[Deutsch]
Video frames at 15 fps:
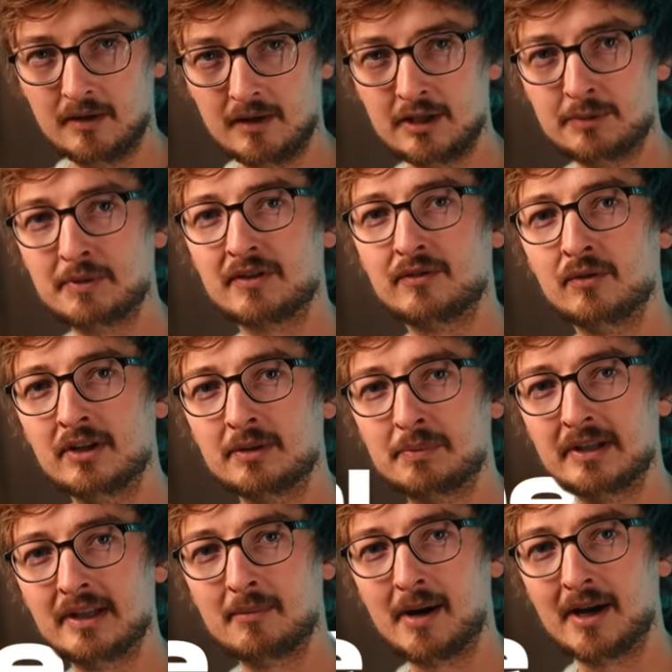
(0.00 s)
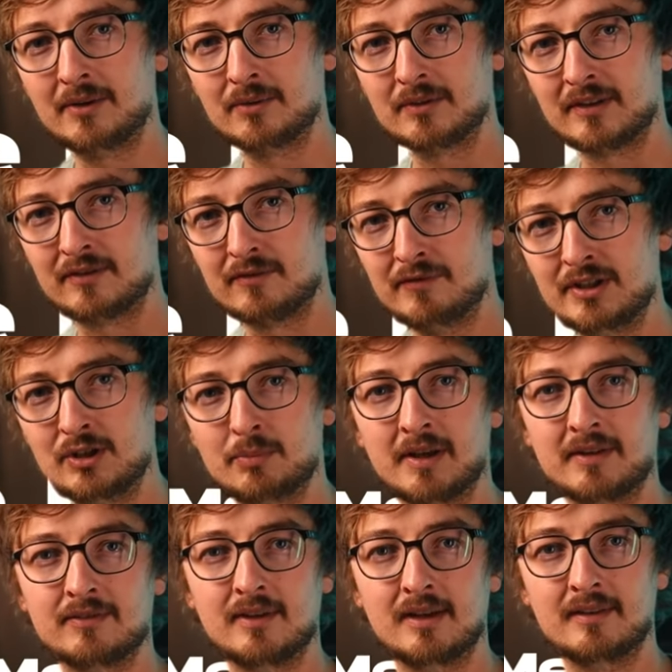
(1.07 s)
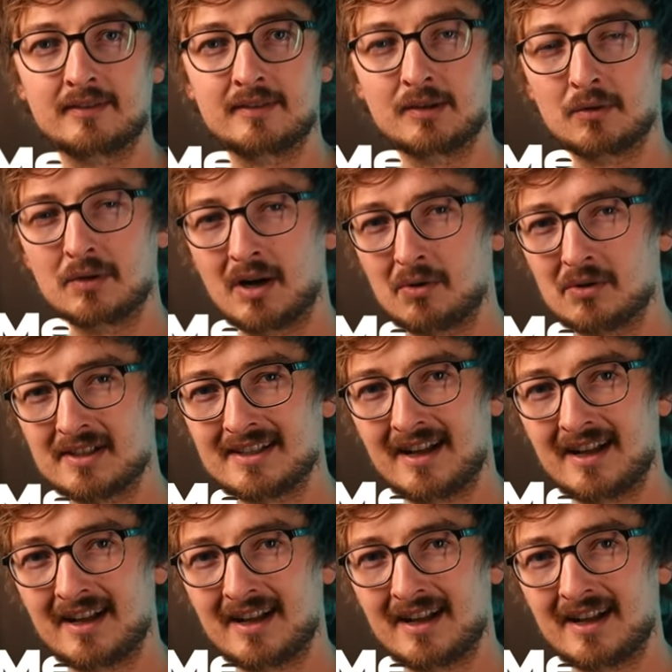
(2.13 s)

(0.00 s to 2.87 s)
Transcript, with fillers: Ich persönlich bin der Meinung, dass Videopersonalisierung auch